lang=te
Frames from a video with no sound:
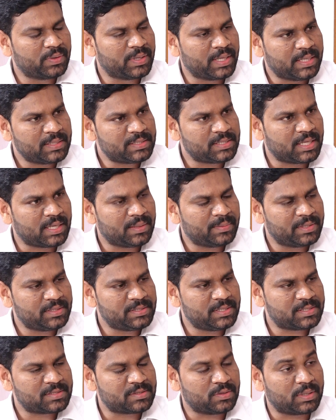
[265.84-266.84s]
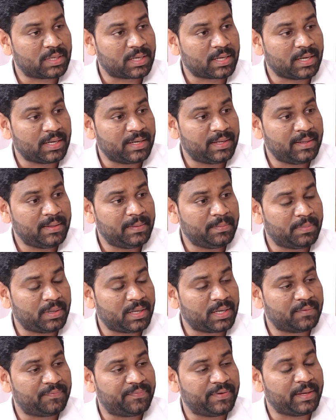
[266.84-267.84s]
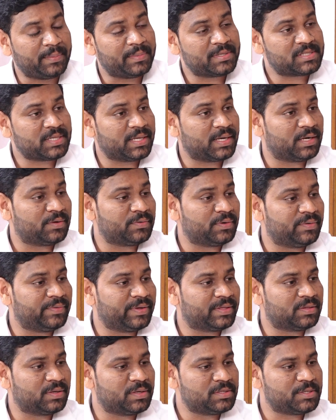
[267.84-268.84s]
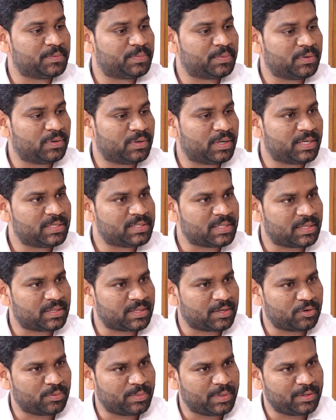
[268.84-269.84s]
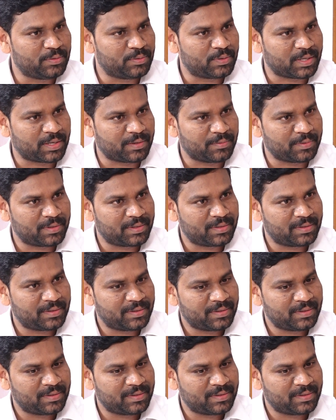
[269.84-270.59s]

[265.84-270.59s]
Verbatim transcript: కూడా చాలా మంది చేస్తుంటారు కానీ బాగా ఫేమస్ అయినటువంటి వ్యక్తులను చెప్పుకోవాలంటే చాలా తక్కువ మంది ఉంటారు తక్కువ మంది